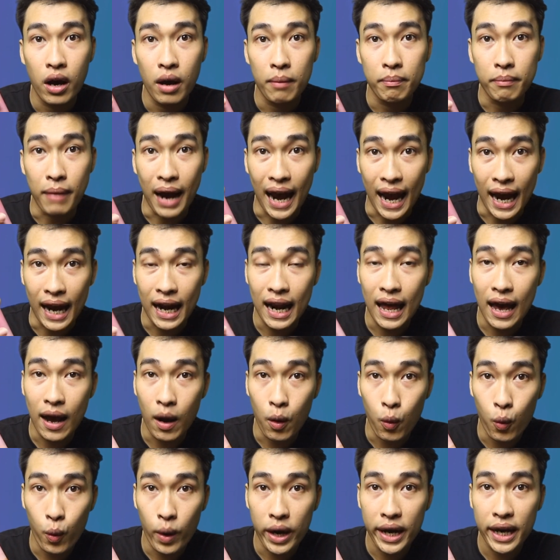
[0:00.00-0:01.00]
mã
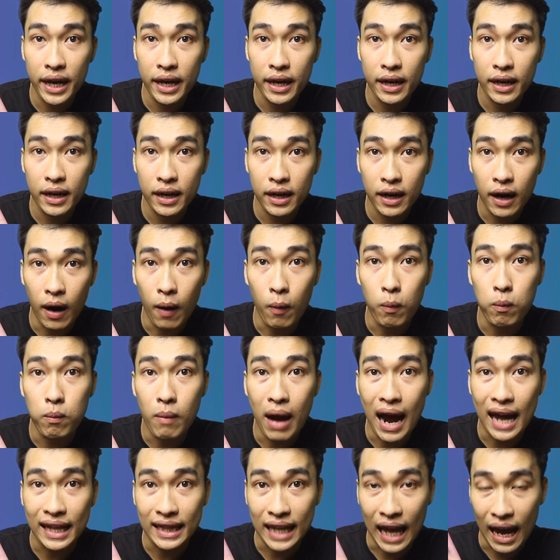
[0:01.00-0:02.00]
là Q038
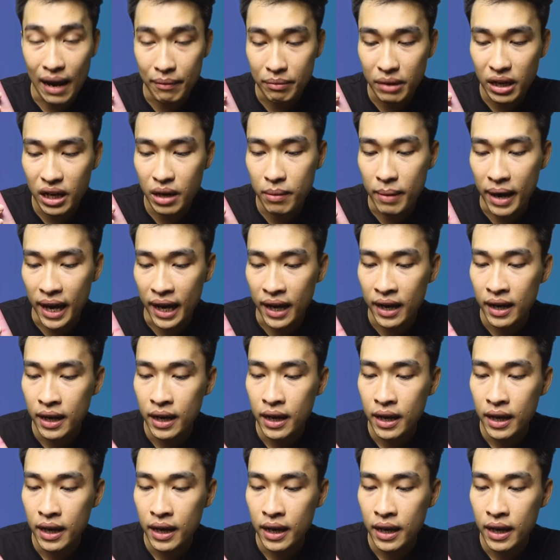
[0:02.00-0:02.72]
nha các bạn.